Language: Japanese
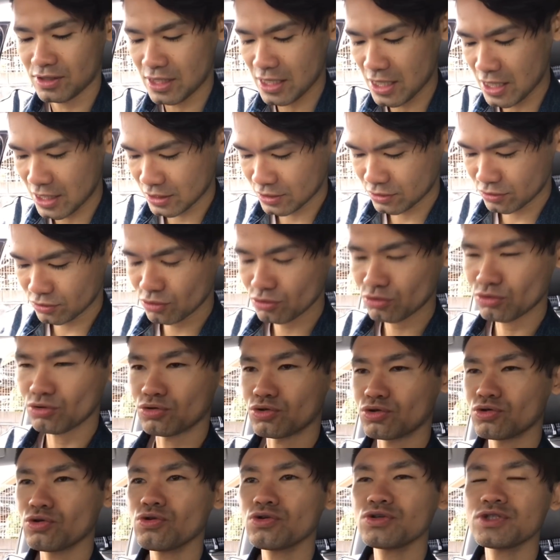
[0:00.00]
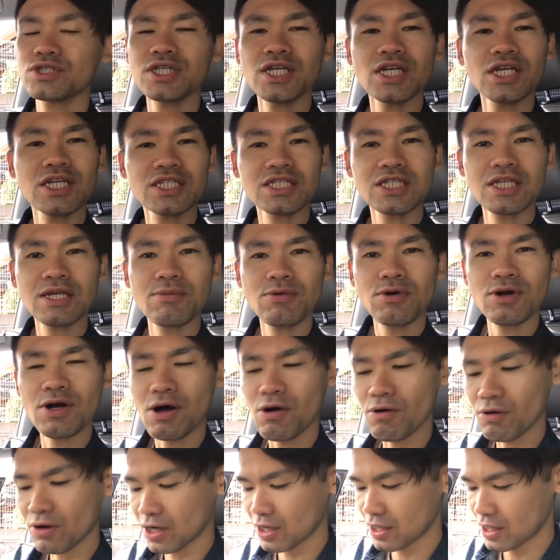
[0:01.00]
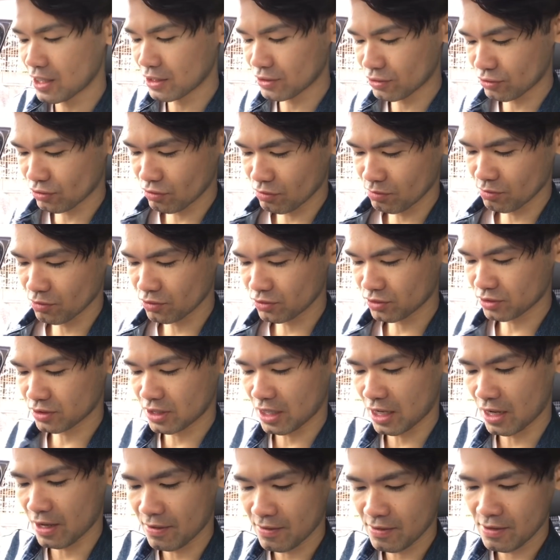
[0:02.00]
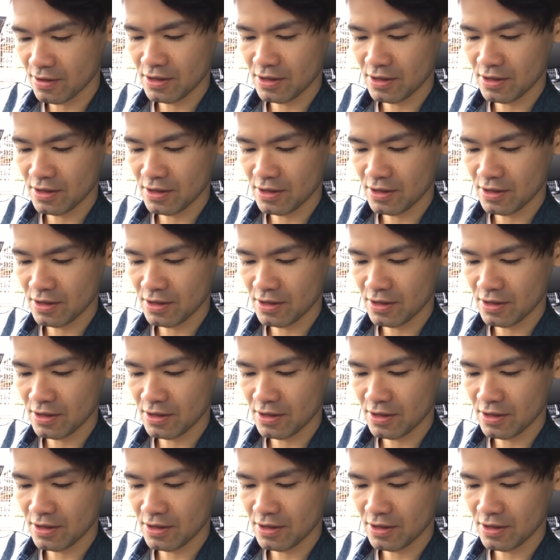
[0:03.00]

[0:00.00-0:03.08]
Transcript: で、ちょっと調整してもらおうかなと思って、